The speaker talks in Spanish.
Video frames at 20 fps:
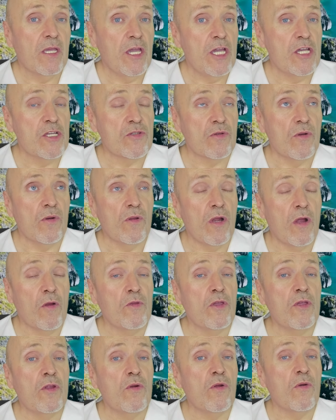Eso la
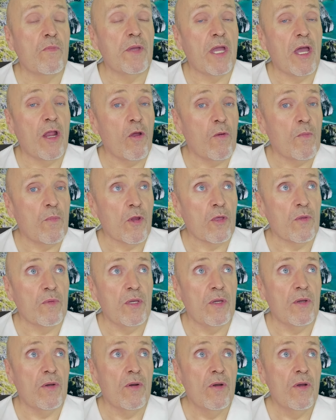Unión Europea lo
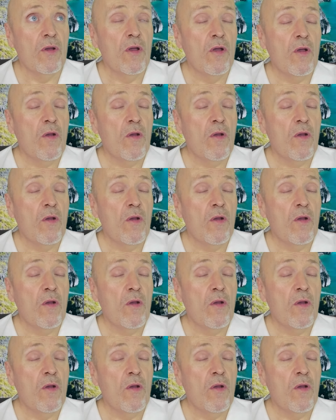prohibió